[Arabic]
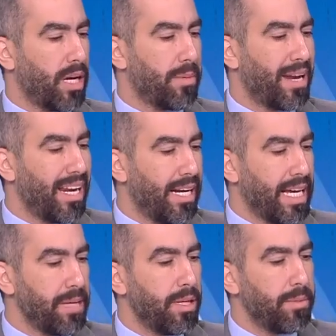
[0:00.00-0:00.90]
ايمن هل
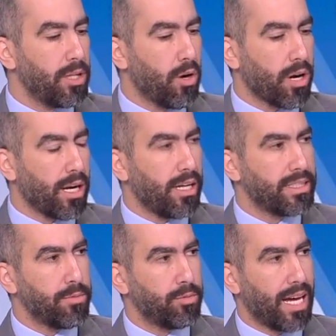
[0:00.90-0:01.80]
اللعيب اللي بيدور على
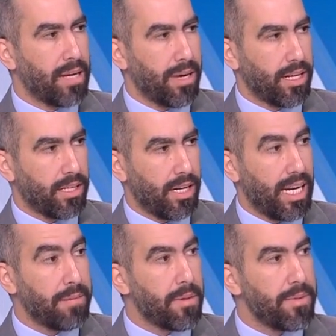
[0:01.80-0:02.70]
حسابه بتاع البنك ده
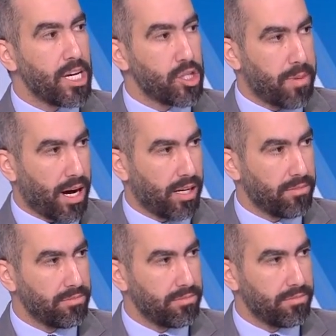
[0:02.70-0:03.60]
لما بيشبع
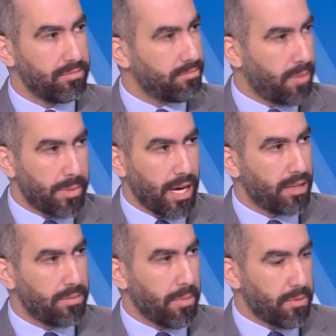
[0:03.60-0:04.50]
ما
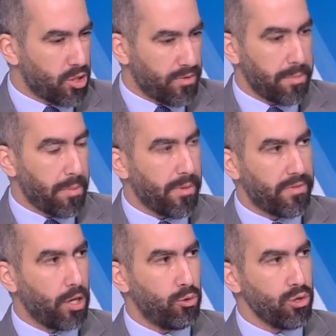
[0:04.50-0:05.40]
بيقد... ما مش ما
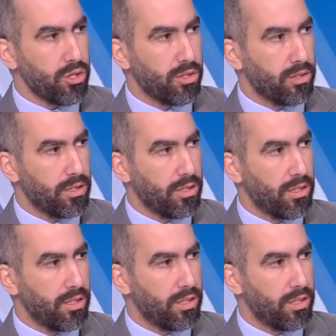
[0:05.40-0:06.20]
بيفرقلوش بتفرق